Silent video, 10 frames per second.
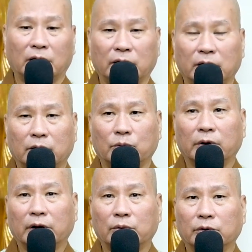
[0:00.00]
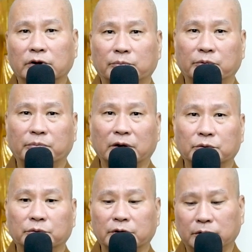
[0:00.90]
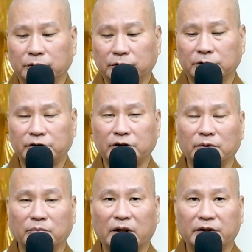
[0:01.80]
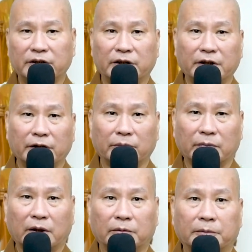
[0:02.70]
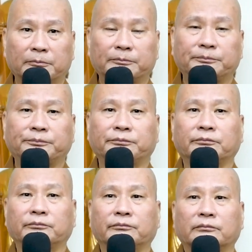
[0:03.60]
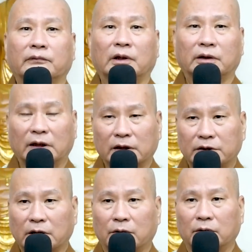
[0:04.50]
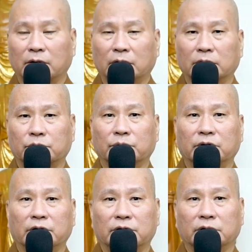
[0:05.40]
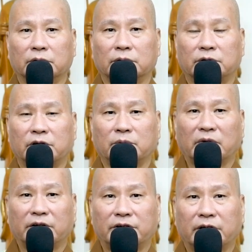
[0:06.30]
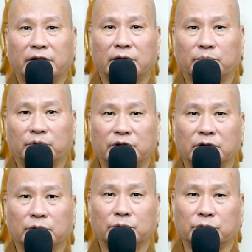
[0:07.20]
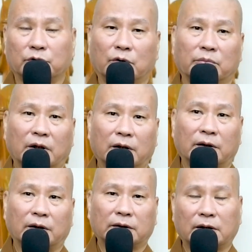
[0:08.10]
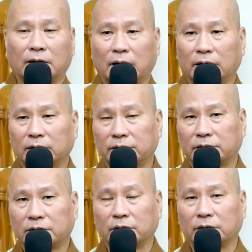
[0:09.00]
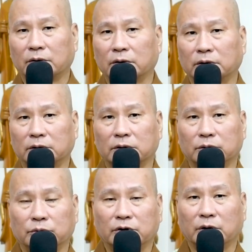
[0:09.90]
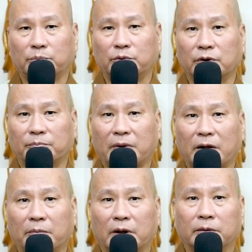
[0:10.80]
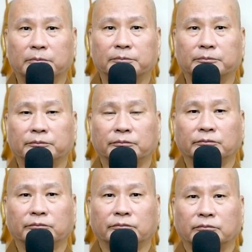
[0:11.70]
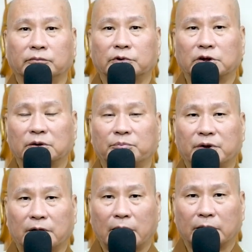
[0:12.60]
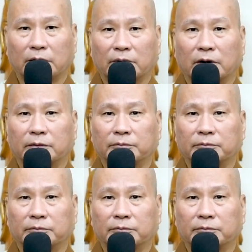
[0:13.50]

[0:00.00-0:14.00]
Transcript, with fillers: 那你过年过节不拜祖先，就是轻慢先灵嘛？那你教儿孙也是轻慢先灵，不敬祖宗嘛？当然，以后的子孙也不会拜嘛，这是必然的嘛！